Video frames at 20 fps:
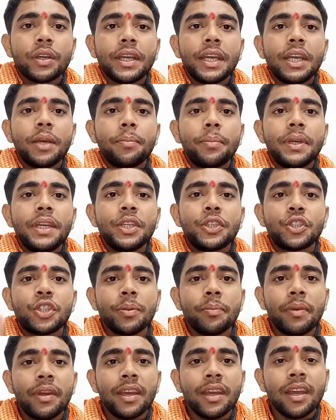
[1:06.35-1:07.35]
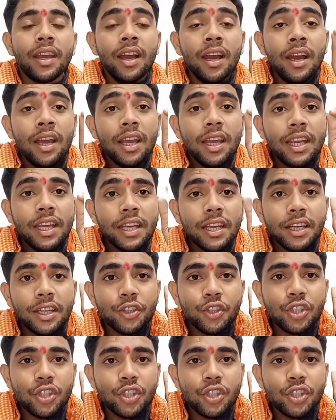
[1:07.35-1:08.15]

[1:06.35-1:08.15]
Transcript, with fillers: के बीच में एक